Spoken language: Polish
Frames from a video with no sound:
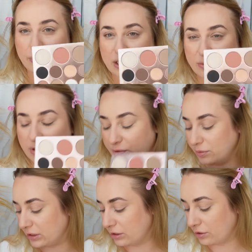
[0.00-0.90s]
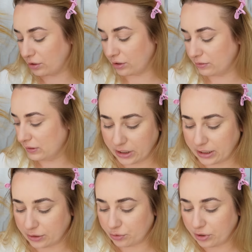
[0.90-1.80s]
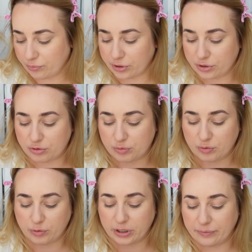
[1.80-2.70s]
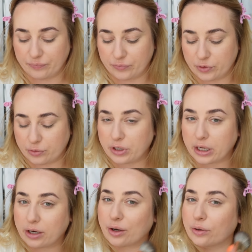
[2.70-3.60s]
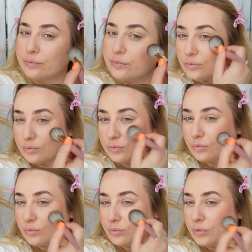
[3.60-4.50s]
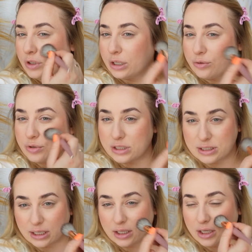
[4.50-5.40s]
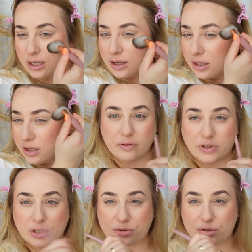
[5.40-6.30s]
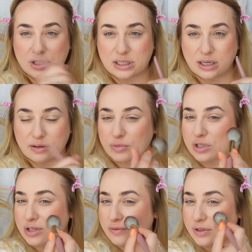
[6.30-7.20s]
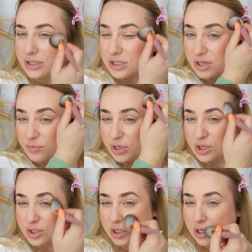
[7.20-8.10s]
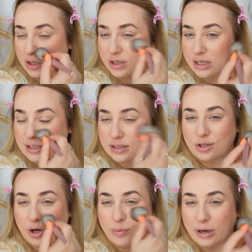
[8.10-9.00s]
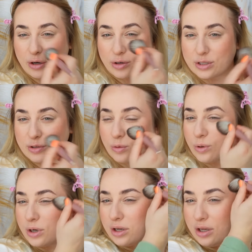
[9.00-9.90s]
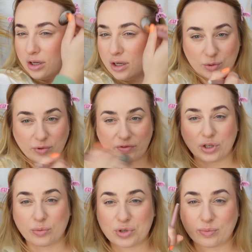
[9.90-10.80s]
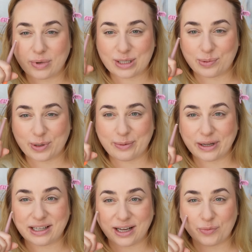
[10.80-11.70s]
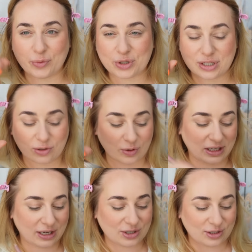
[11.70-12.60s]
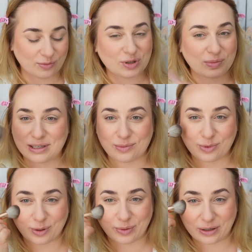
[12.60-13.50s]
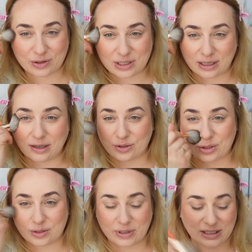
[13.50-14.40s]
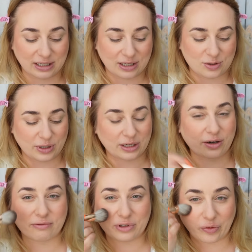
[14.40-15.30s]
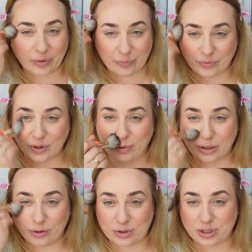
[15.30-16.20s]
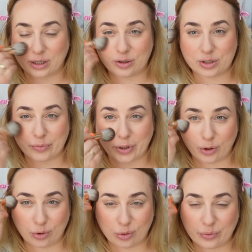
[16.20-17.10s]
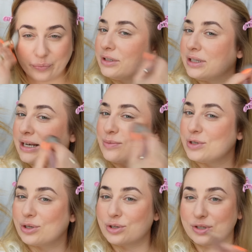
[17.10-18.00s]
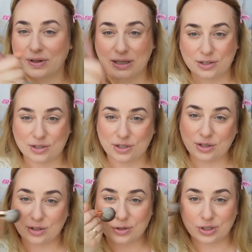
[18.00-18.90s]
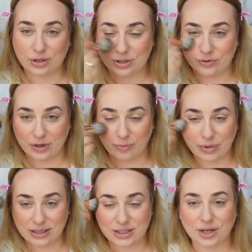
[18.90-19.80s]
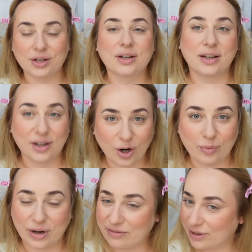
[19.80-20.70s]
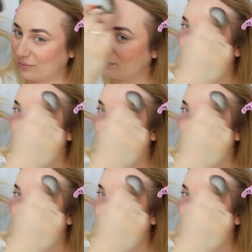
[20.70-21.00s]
Bardzo mi się podoba ten kolor. I na drugim policzku spróbuję drugiego. Mhm, I ten już jest taki Widać różnicę? Myślę, że widać. Jest ciemniejszy, jest do opalonej skóry. Odpowiednio mi się bardziej podoba ten, mimo że jest chłodniejszy, to mi się bardziej podoba jakoś tak. To, że jest bardziej taki cukierkowy, nie wiem. Dobra, dołożę tego ciemnego tu. Teraz będzie rozświetlacz, czyli to, czego się najbardziej obawiam.